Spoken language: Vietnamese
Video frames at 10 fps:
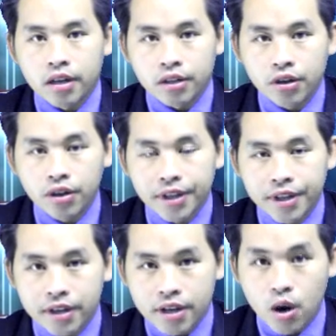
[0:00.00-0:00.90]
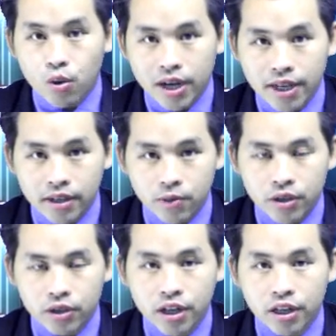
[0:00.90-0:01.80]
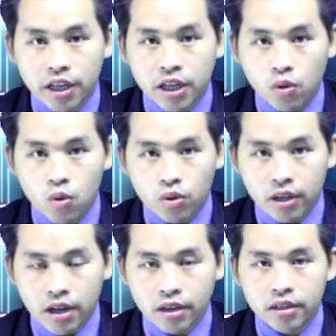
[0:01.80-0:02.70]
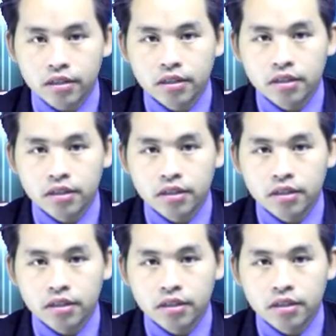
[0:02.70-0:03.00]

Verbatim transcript: nhau lên tờ cầu lên và cho năng kỳ côn tờ